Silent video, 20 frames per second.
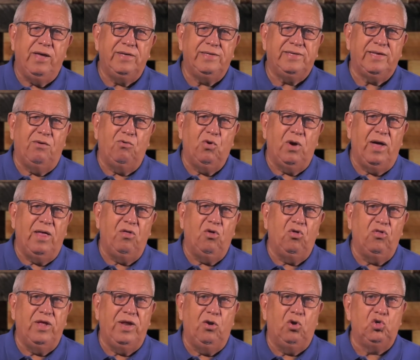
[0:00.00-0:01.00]
es
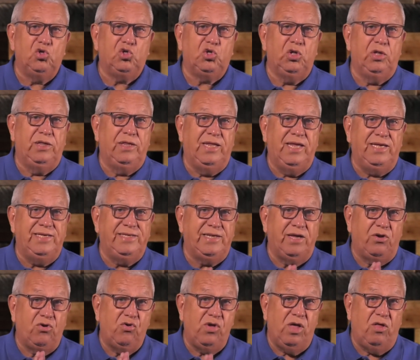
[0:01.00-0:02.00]
abogado de los
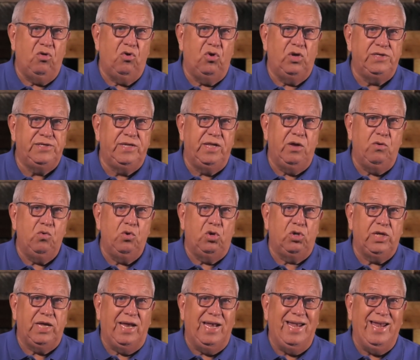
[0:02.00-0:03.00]
desarrolladores de un
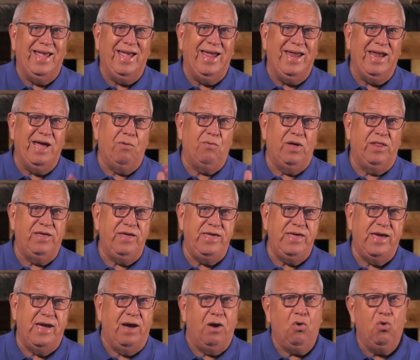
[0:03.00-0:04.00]
hotel en
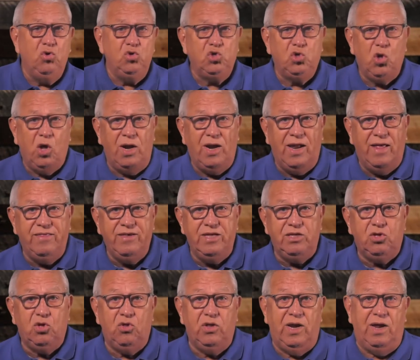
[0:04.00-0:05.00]
Aguadilla, justo al
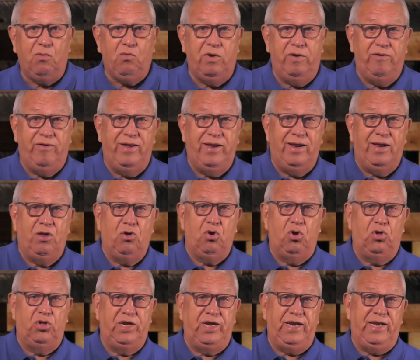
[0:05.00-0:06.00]
ladito de la cueva de las
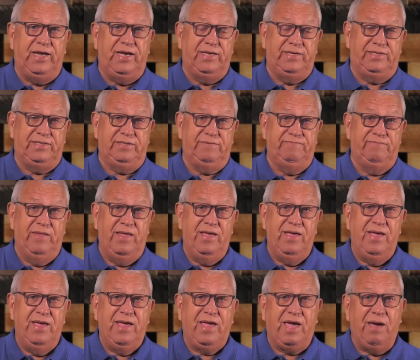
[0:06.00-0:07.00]
golondrinas,
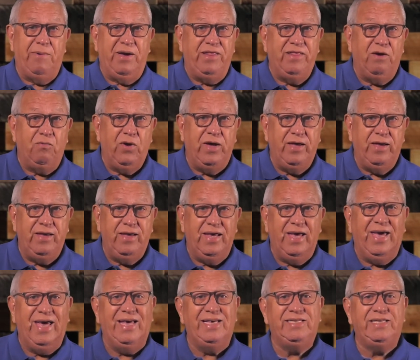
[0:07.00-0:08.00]
que by the way
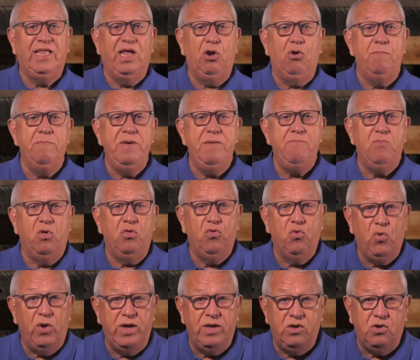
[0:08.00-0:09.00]
es de los mismos
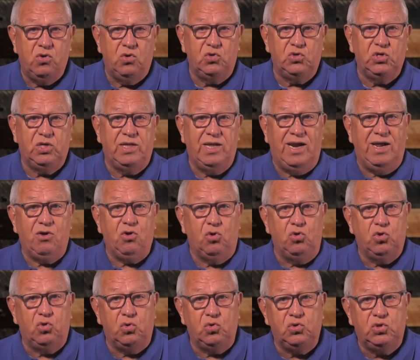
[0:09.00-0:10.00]
dueños de las
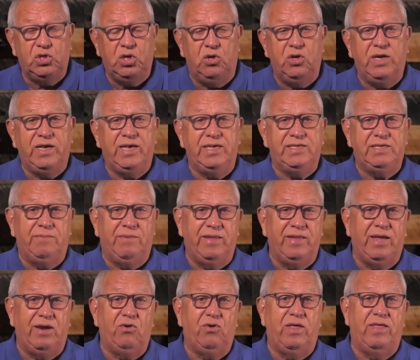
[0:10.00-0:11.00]
construcciones que se
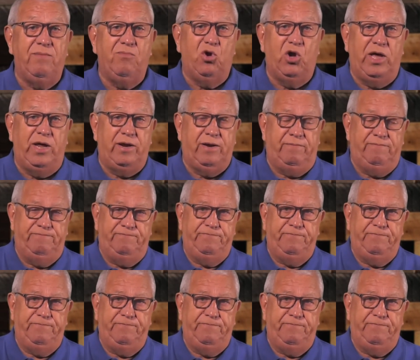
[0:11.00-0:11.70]
mandaron a demoler.